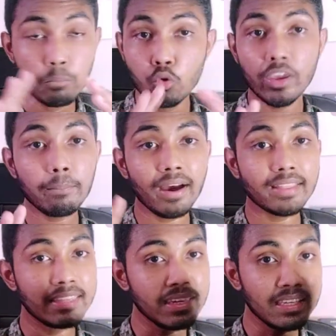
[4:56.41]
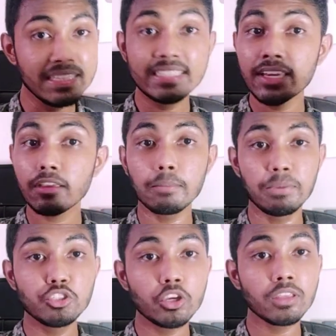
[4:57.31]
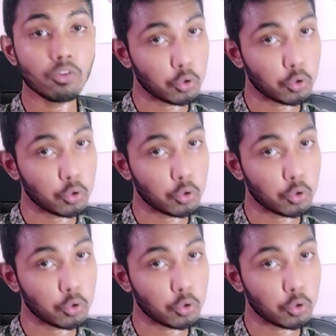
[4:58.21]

মুখে বা তিনি নিজে বিজয়ী